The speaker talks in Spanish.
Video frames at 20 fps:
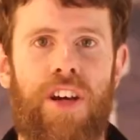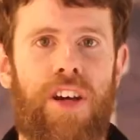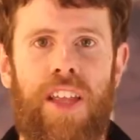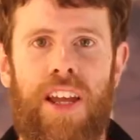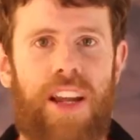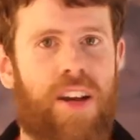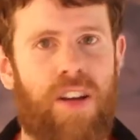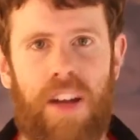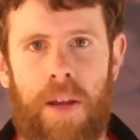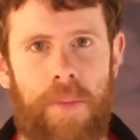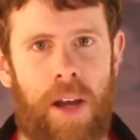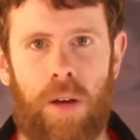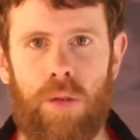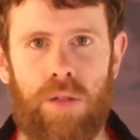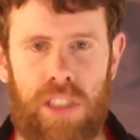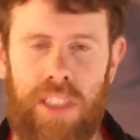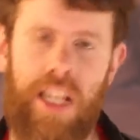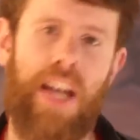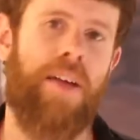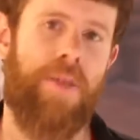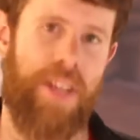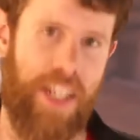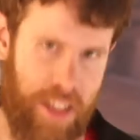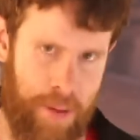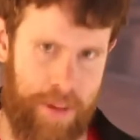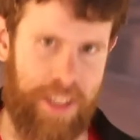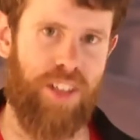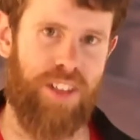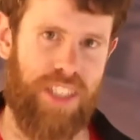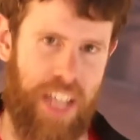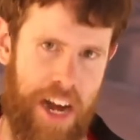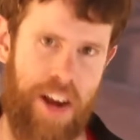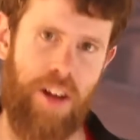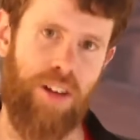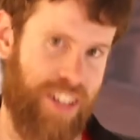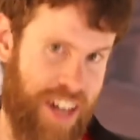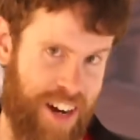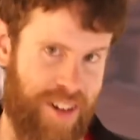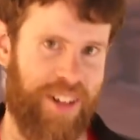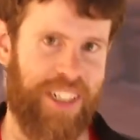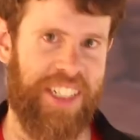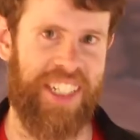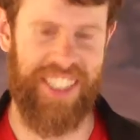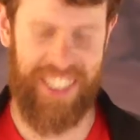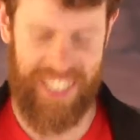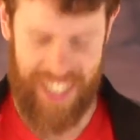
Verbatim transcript: yo de lo que me gusta, evidentemente os daré otra, no es